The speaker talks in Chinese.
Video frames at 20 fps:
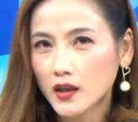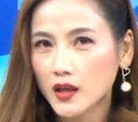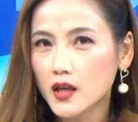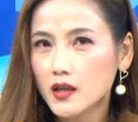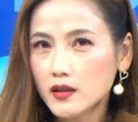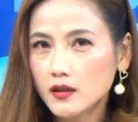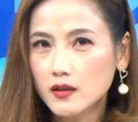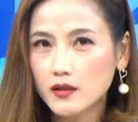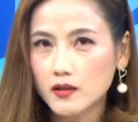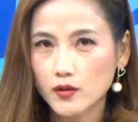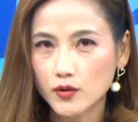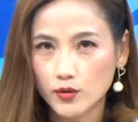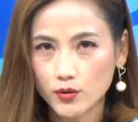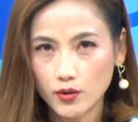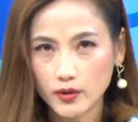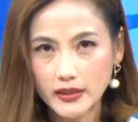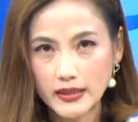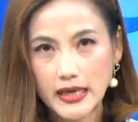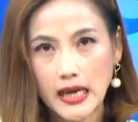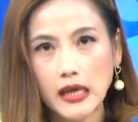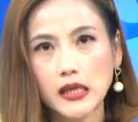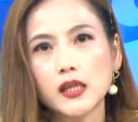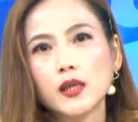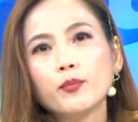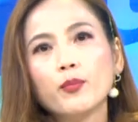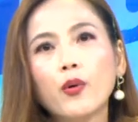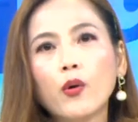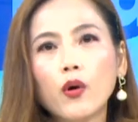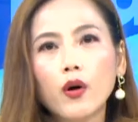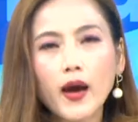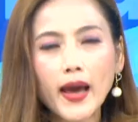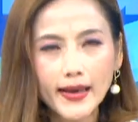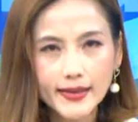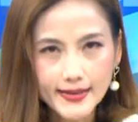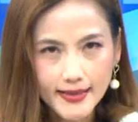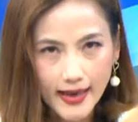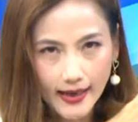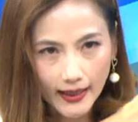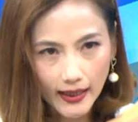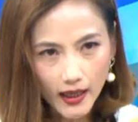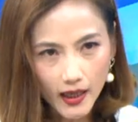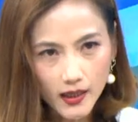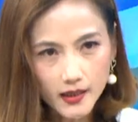意思是说前一波哎涨